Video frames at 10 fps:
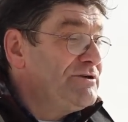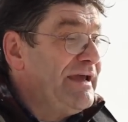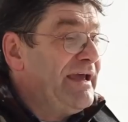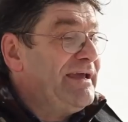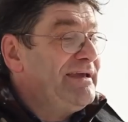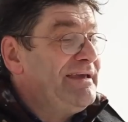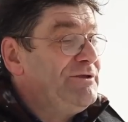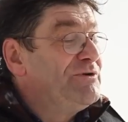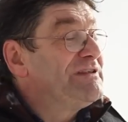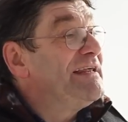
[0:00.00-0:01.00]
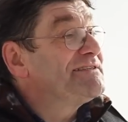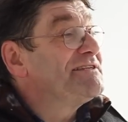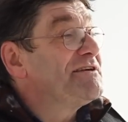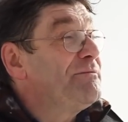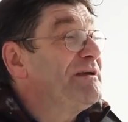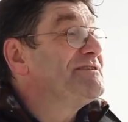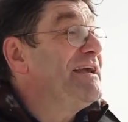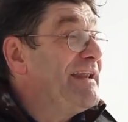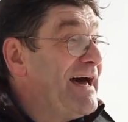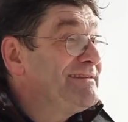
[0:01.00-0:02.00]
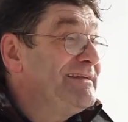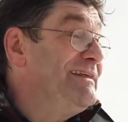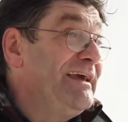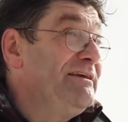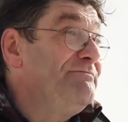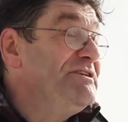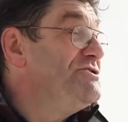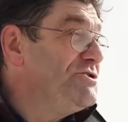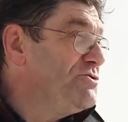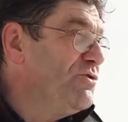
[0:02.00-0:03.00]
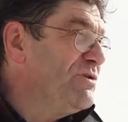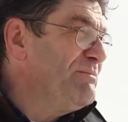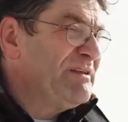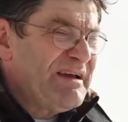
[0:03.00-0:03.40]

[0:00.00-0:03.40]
cioè i due tedeschi si sono messi ai lati dei vincitori,